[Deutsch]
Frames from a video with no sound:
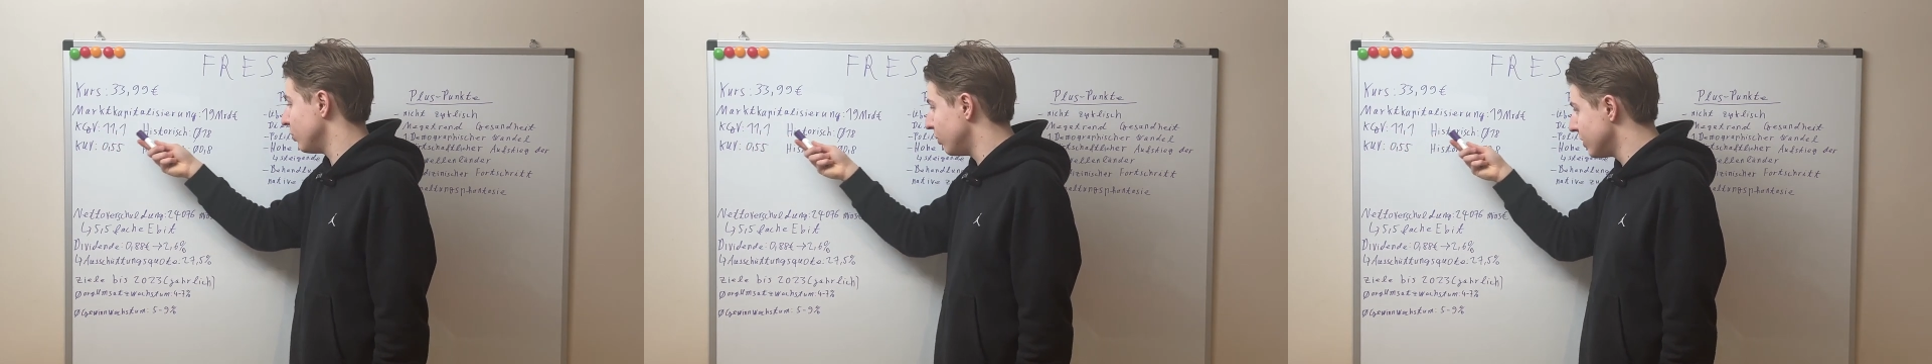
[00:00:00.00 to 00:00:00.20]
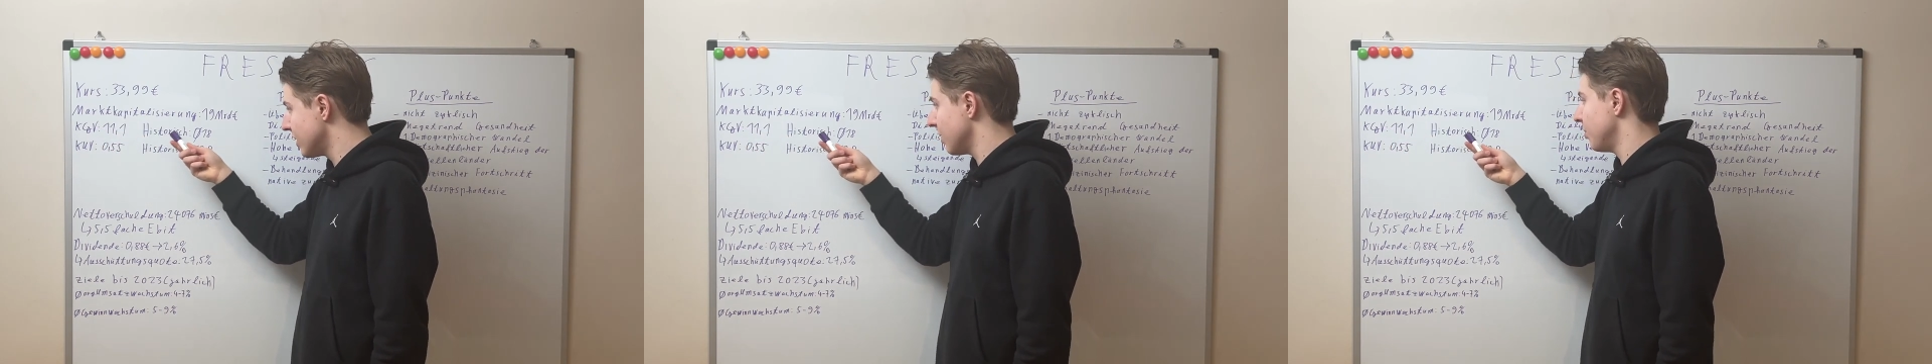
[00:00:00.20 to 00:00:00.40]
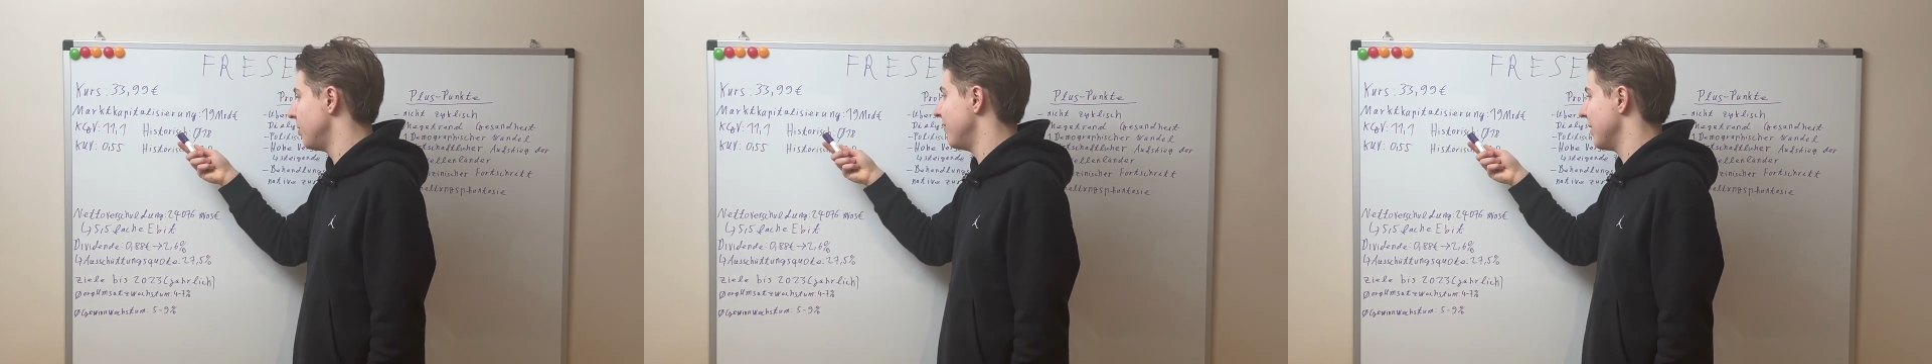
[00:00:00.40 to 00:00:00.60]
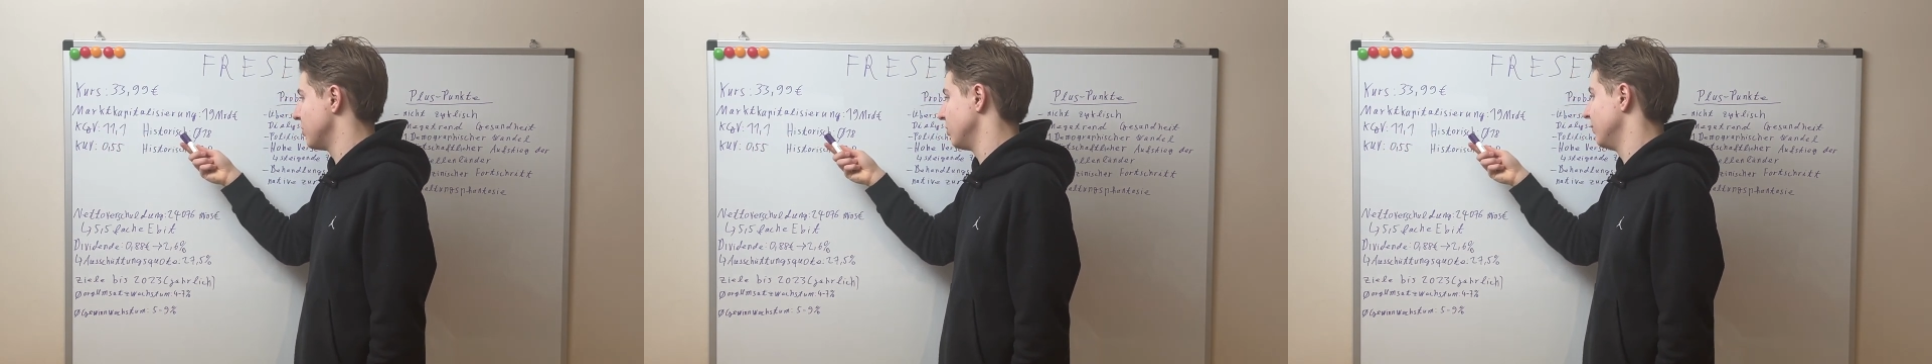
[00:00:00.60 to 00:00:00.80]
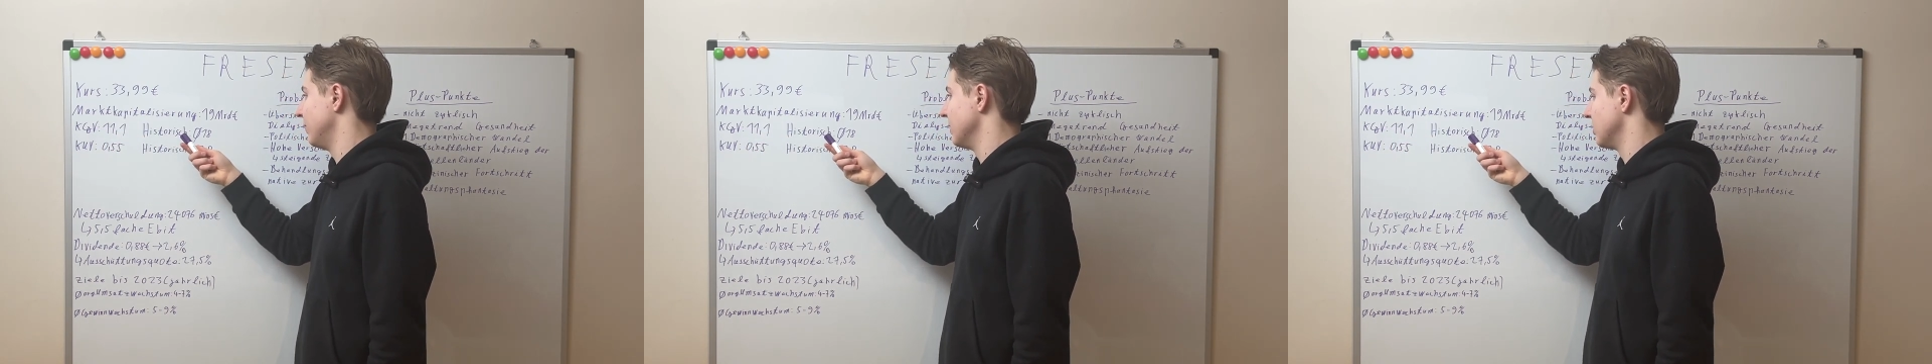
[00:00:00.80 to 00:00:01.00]

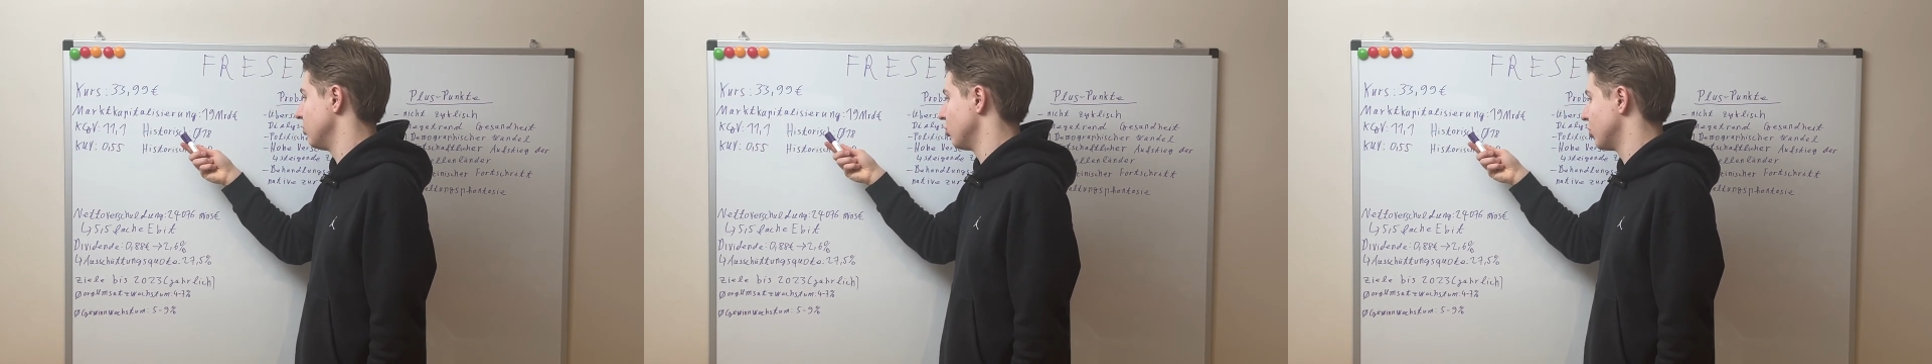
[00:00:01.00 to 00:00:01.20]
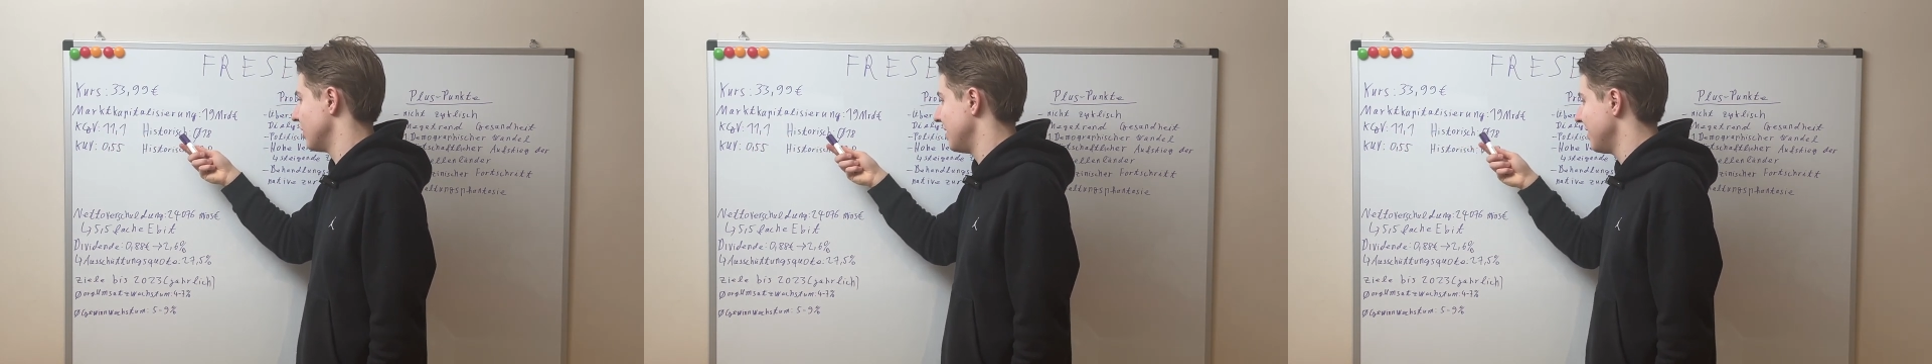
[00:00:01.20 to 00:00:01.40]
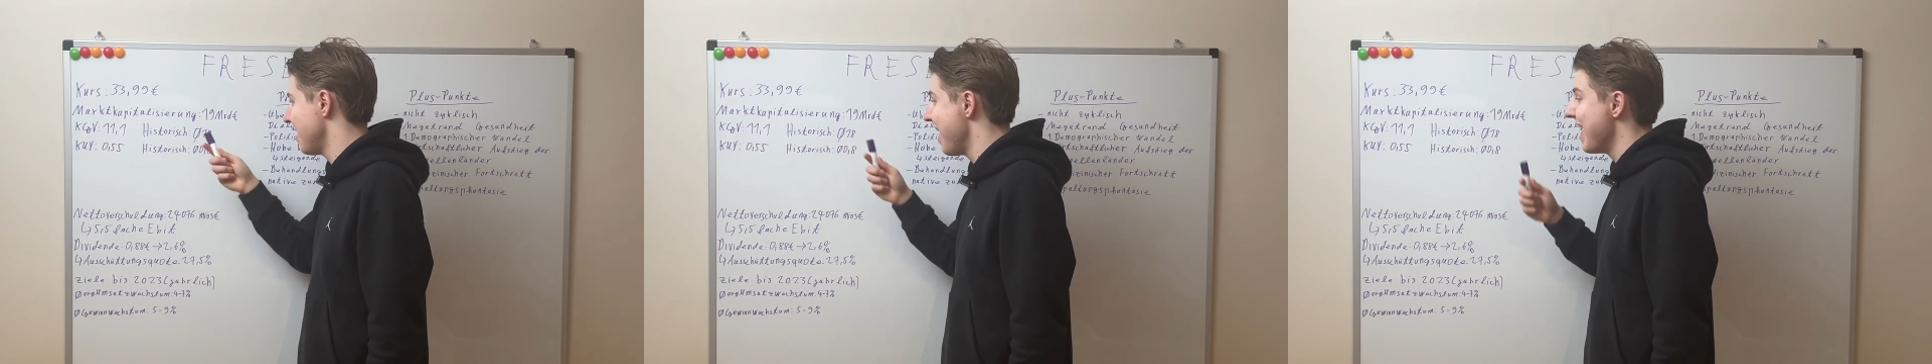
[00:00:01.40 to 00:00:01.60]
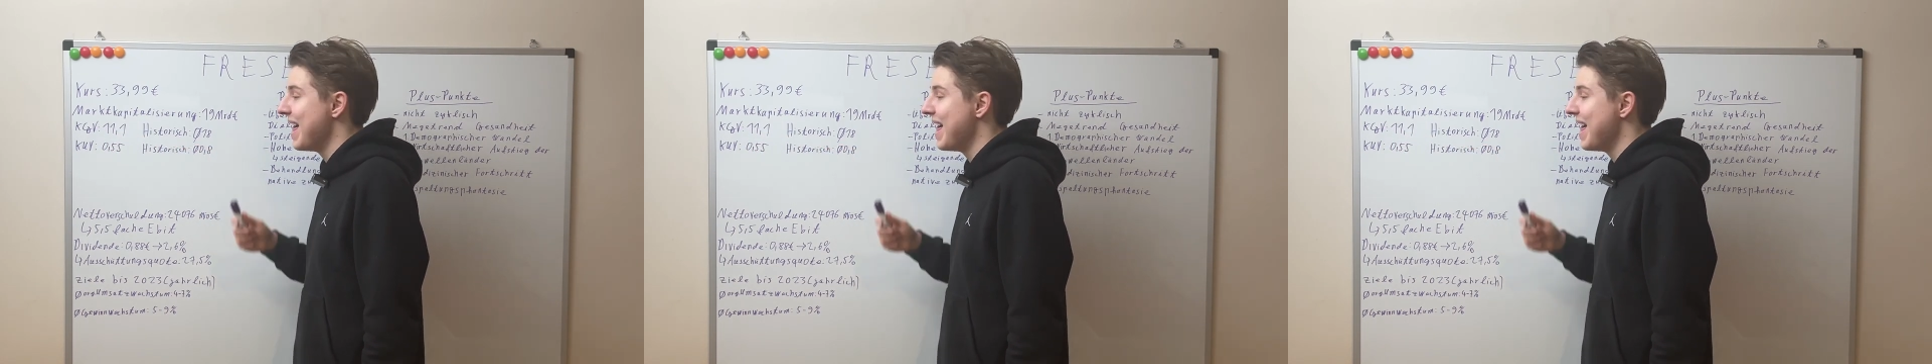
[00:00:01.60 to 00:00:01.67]
Unterbewertung festzustellen.